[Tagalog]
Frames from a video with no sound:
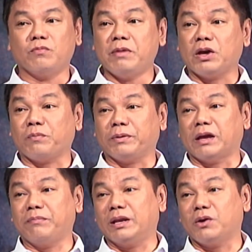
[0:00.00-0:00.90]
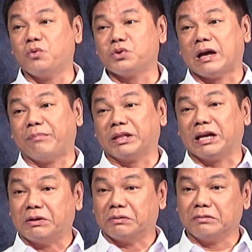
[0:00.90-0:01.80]
meron pa tayong pinag-uusapan
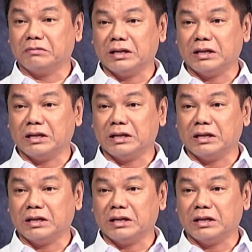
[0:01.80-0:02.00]
ngayon